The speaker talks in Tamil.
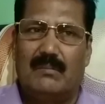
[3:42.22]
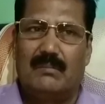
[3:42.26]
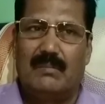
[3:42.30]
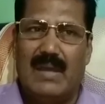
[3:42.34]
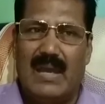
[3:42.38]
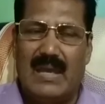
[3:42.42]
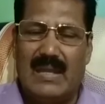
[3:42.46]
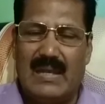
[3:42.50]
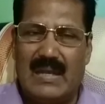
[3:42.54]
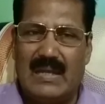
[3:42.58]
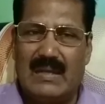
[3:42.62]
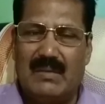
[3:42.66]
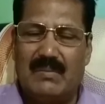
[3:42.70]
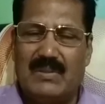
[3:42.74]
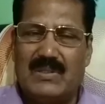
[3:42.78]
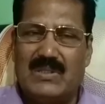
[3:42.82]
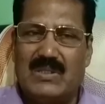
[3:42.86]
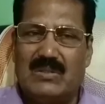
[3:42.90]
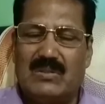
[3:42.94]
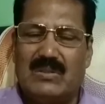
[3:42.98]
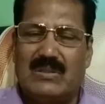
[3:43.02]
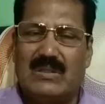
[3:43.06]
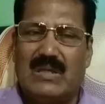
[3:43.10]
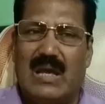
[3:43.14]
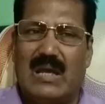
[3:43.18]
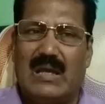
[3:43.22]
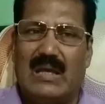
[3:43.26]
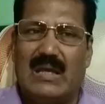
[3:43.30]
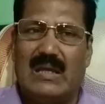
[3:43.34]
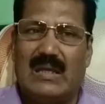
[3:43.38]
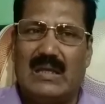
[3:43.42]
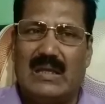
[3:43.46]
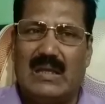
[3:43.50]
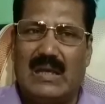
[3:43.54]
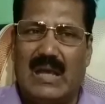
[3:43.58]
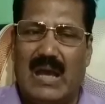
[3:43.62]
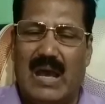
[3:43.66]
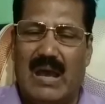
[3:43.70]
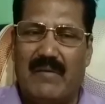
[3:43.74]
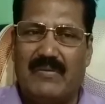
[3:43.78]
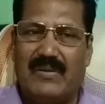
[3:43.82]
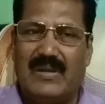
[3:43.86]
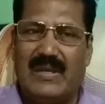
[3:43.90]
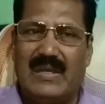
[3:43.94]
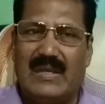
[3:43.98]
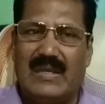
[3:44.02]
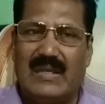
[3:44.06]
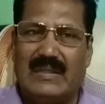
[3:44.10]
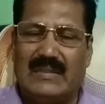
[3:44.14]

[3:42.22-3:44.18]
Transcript: மேலாண்மை செய்வதற்காக காவிரி